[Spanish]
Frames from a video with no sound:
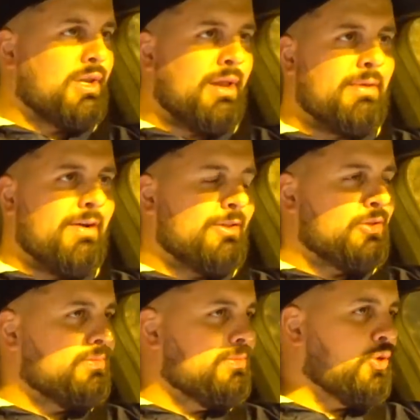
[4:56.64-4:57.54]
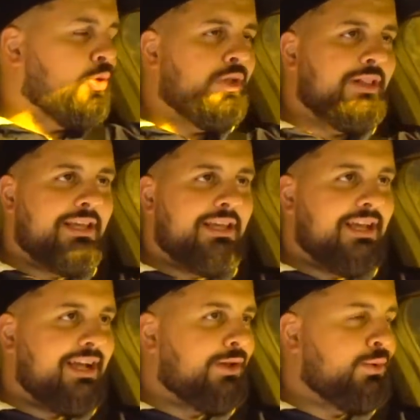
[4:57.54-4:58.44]
y rapeaba todo el
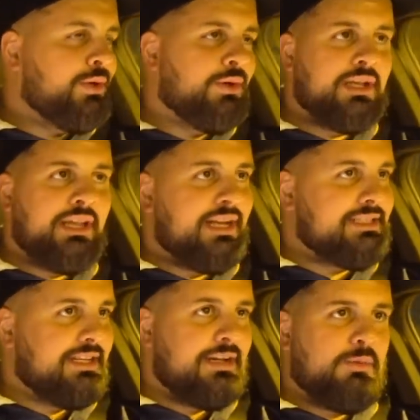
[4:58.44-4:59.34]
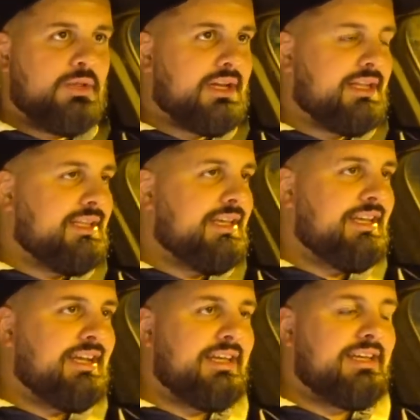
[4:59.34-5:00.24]
día y lo único que quería era ser campeón de
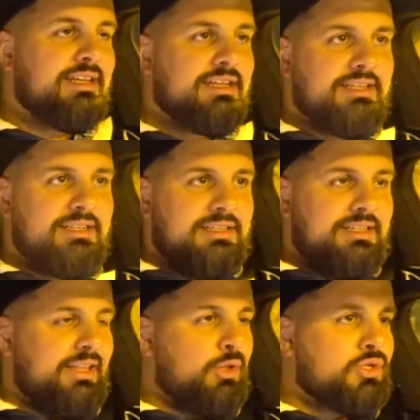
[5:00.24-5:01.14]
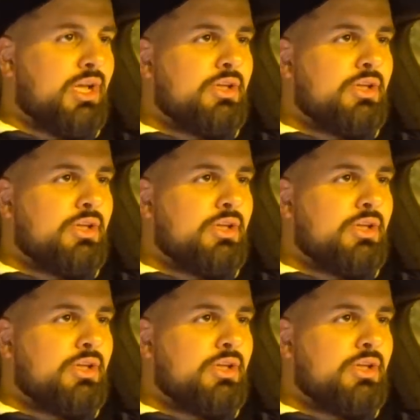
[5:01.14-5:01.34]
Argentina y, dos